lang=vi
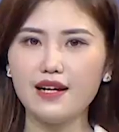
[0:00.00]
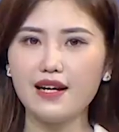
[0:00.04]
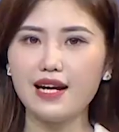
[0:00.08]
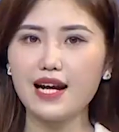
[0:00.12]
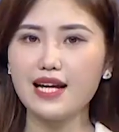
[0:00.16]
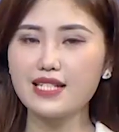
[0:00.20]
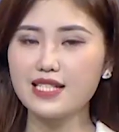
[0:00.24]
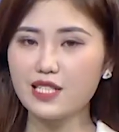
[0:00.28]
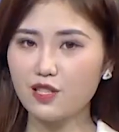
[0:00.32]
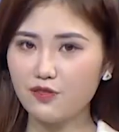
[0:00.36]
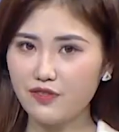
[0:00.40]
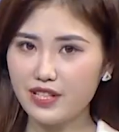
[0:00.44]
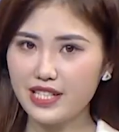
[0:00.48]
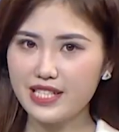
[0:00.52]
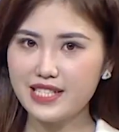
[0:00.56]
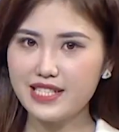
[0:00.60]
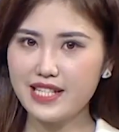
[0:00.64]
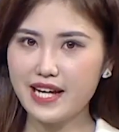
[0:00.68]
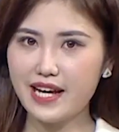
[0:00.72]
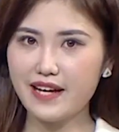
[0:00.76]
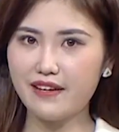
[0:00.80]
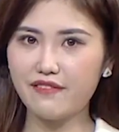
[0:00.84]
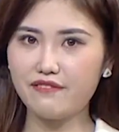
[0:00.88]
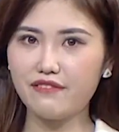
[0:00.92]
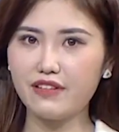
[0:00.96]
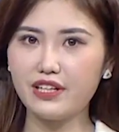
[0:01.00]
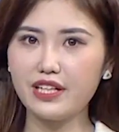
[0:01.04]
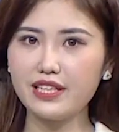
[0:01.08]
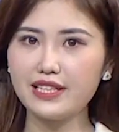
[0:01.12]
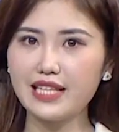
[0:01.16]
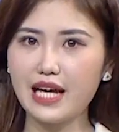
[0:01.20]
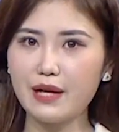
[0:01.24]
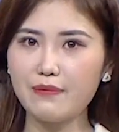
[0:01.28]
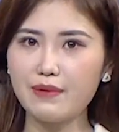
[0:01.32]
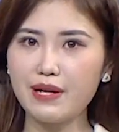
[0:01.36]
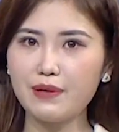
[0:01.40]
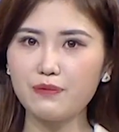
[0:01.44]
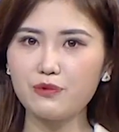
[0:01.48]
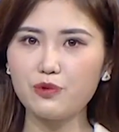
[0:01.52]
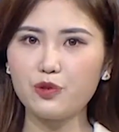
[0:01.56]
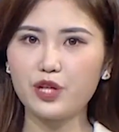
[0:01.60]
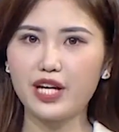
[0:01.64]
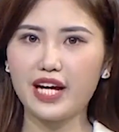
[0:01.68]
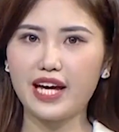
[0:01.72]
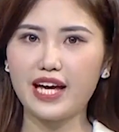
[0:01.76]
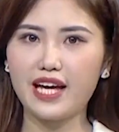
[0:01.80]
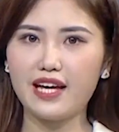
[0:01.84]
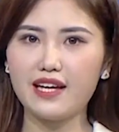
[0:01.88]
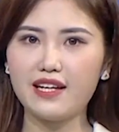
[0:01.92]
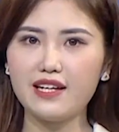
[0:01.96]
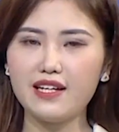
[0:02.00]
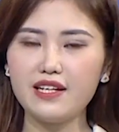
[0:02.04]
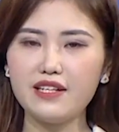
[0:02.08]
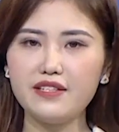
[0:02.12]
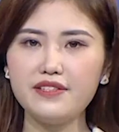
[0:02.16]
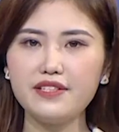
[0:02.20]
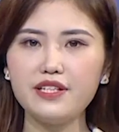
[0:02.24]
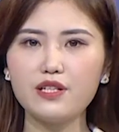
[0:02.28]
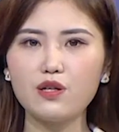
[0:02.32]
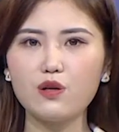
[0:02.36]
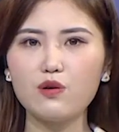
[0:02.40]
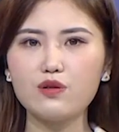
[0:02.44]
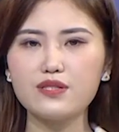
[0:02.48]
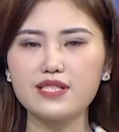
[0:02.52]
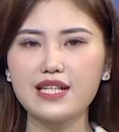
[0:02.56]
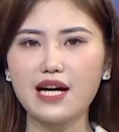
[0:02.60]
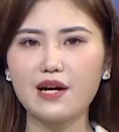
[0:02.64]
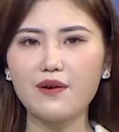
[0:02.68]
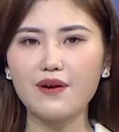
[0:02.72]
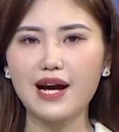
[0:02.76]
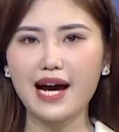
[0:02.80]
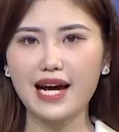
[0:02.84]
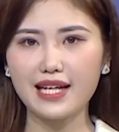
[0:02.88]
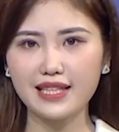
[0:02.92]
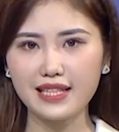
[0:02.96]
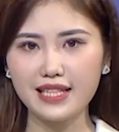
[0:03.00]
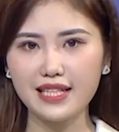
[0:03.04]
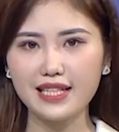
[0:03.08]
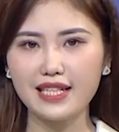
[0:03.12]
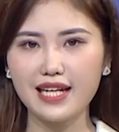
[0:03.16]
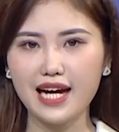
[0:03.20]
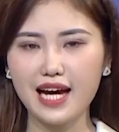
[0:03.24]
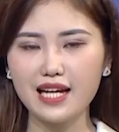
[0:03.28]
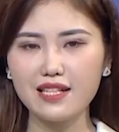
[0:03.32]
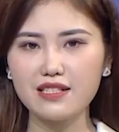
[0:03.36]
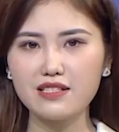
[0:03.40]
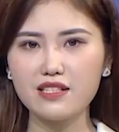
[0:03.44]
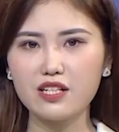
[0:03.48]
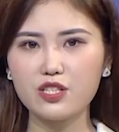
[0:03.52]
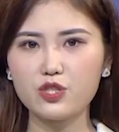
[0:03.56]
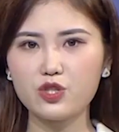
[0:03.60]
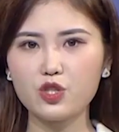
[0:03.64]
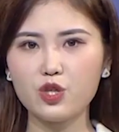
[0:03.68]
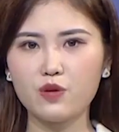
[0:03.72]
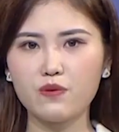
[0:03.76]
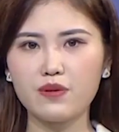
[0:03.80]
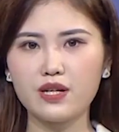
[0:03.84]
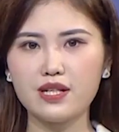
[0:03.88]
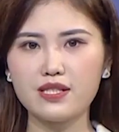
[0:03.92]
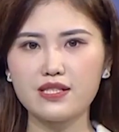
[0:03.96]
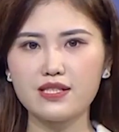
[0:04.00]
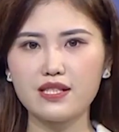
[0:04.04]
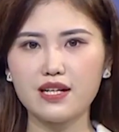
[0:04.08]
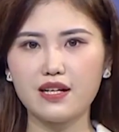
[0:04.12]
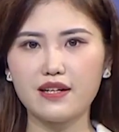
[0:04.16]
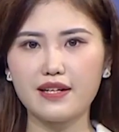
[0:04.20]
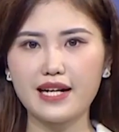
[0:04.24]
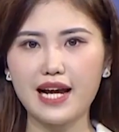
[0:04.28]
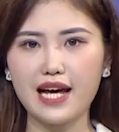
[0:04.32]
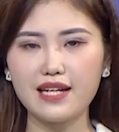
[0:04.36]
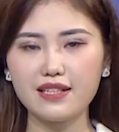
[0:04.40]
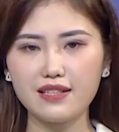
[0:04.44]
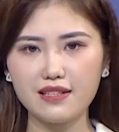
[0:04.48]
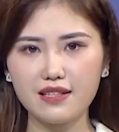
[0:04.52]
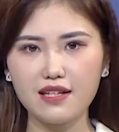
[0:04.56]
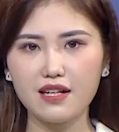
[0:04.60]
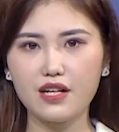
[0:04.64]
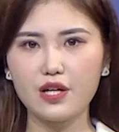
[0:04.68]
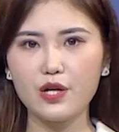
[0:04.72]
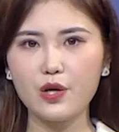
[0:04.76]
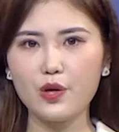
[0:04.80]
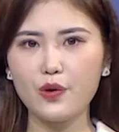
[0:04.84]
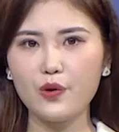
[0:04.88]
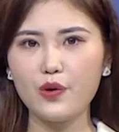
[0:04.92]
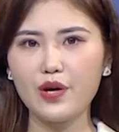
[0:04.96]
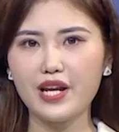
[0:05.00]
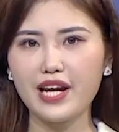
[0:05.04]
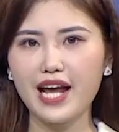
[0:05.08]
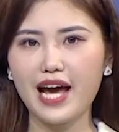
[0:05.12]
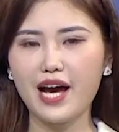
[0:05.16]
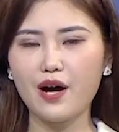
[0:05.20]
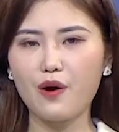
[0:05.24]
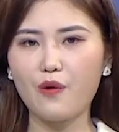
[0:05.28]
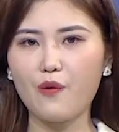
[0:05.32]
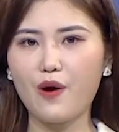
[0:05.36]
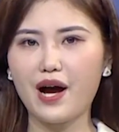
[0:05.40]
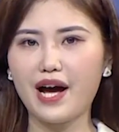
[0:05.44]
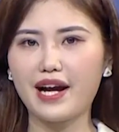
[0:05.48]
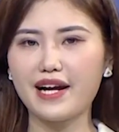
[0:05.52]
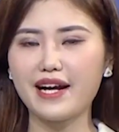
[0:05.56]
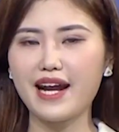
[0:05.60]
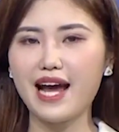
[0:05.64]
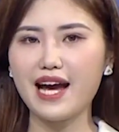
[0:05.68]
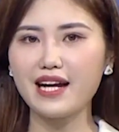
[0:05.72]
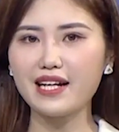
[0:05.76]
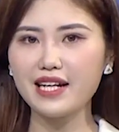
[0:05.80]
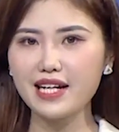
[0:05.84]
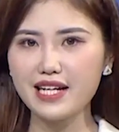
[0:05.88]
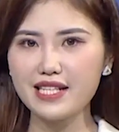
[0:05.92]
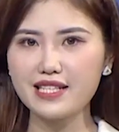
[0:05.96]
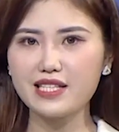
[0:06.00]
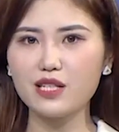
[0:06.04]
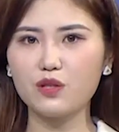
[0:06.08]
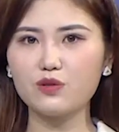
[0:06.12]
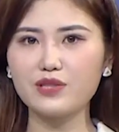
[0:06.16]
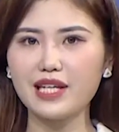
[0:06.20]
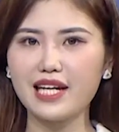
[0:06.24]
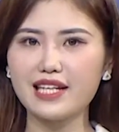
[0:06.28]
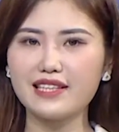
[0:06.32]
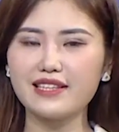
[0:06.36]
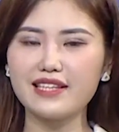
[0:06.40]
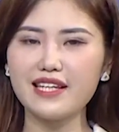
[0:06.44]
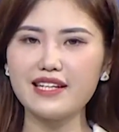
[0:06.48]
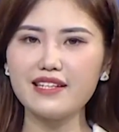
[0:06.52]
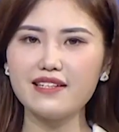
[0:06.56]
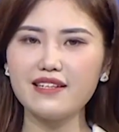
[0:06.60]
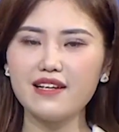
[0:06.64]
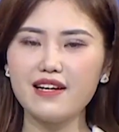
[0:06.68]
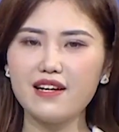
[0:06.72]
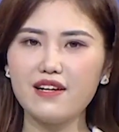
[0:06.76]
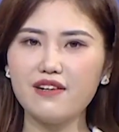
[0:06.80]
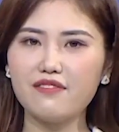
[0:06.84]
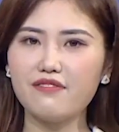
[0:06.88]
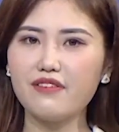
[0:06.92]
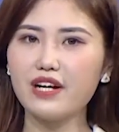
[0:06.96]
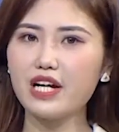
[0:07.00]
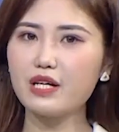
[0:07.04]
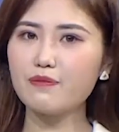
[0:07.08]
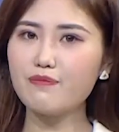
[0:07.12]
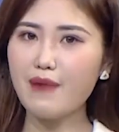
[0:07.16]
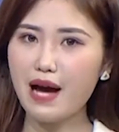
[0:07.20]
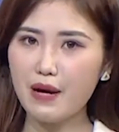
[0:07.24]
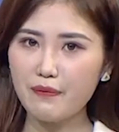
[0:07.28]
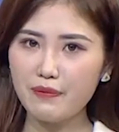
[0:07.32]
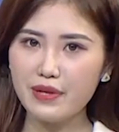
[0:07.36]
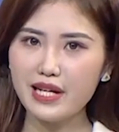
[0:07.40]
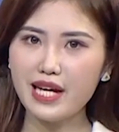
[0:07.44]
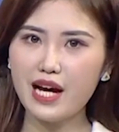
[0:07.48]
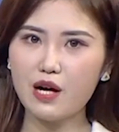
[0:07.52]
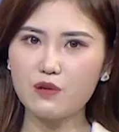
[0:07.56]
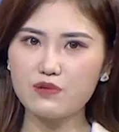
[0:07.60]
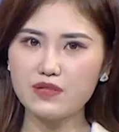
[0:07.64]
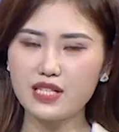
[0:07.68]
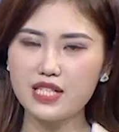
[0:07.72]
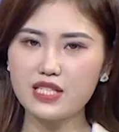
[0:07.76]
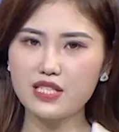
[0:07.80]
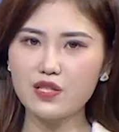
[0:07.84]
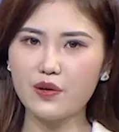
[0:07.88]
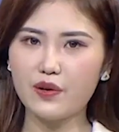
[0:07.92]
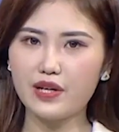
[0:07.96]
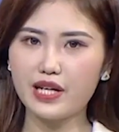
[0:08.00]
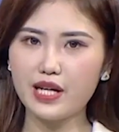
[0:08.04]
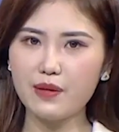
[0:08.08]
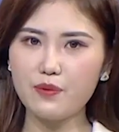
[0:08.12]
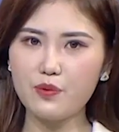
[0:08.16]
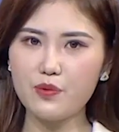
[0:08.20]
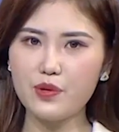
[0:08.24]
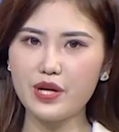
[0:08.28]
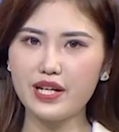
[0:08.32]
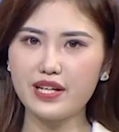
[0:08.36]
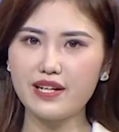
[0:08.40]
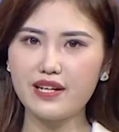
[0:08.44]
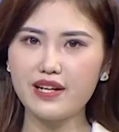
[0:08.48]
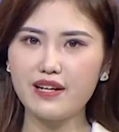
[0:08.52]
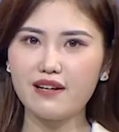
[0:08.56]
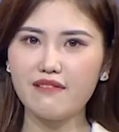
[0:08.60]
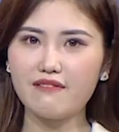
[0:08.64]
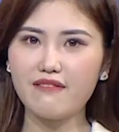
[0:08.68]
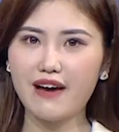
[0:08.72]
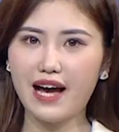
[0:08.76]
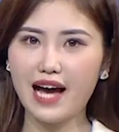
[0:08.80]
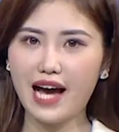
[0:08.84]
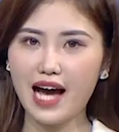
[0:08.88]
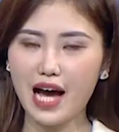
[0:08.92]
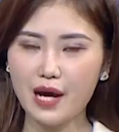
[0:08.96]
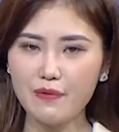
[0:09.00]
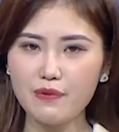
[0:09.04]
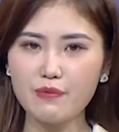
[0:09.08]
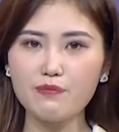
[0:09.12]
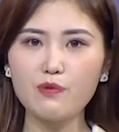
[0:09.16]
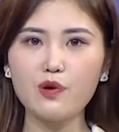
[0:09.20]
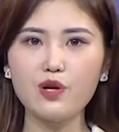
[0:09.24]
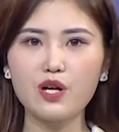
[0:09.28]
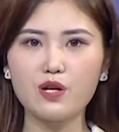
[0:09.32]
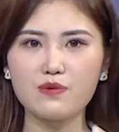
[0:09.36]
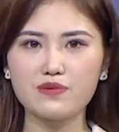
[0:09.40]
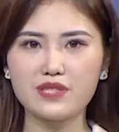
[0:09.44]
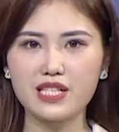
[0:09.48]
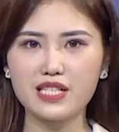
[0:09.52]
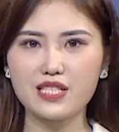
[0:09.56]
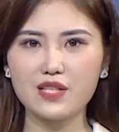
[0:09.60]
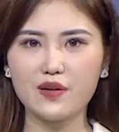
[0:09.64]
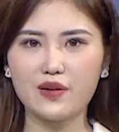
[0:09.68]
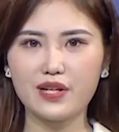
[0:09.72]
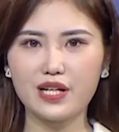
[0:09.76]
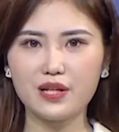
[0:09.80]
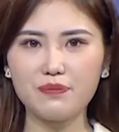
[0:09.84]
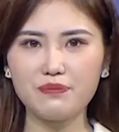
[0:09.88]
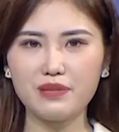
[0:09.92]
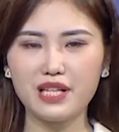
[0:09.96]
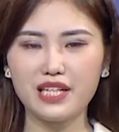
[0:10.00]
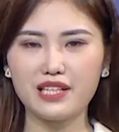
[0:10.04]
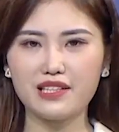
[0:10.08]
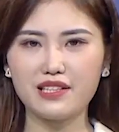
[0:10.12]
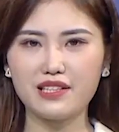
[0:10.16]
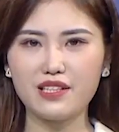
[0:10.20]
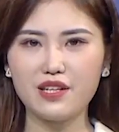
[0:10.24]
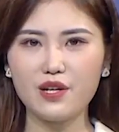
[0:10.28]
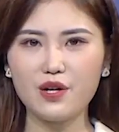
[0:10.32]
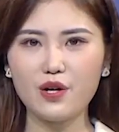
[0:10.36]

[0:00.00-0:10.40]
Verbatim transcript: Là giáo viên trẻ với 8 năm tuổi nghề, nhưng cô giáo Hán Thị Ngát, trường trung học cơ sở Đan Thượng, huyện Hạ Hòa đã ghi dấu thành tích với 30 học sinh giỏi cấp huyện và 21 học sinh giỏi cấp tỉnh.